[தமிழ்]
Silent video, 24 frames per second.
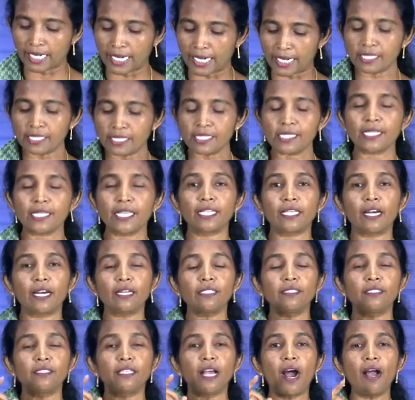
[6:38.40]
அவர் என்ன
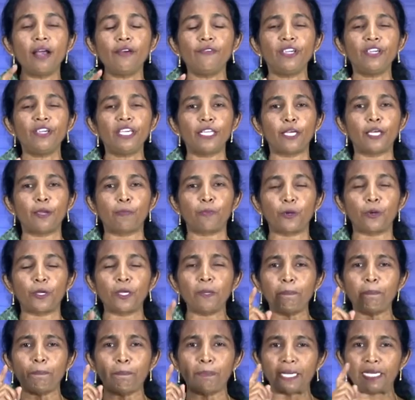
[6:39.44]
செய்கிறார் தாவீதை
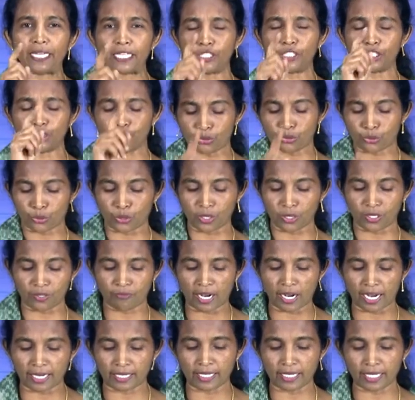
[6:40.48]
போய் பிடித்து
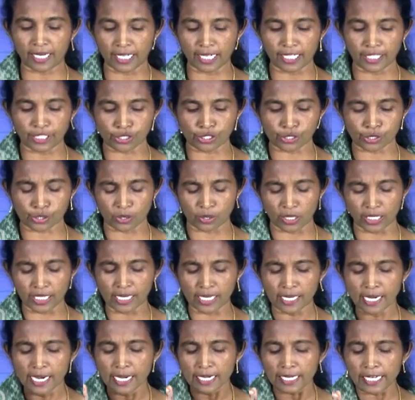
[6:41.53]
கொண்டு வாருங்கள் என்று
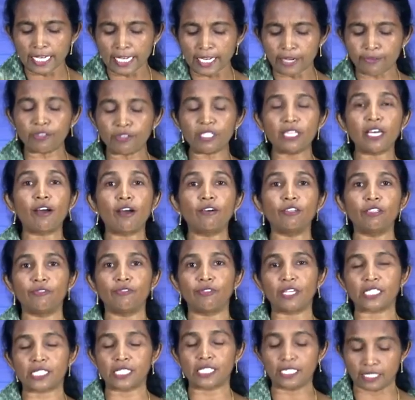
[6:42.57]
சொல்லி
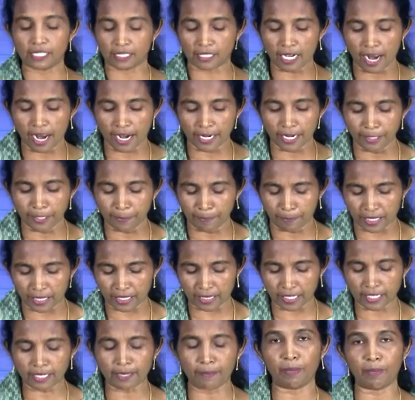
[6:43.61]
இருபதாவது வசனத்துல
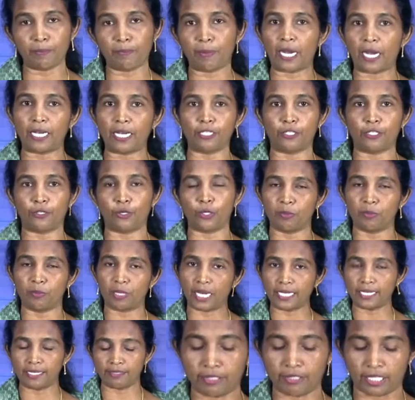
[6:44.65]
அனுப்புறத நம்ம பார்க்கிறோம்
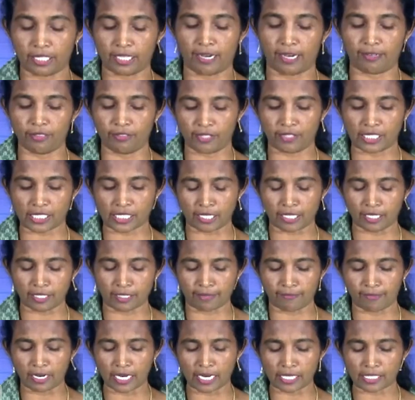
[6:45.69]
நான் இருபதாவது
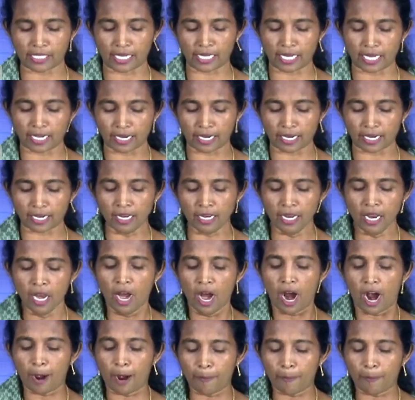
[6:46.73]
வசனத்தை வாசிக்கிறேன்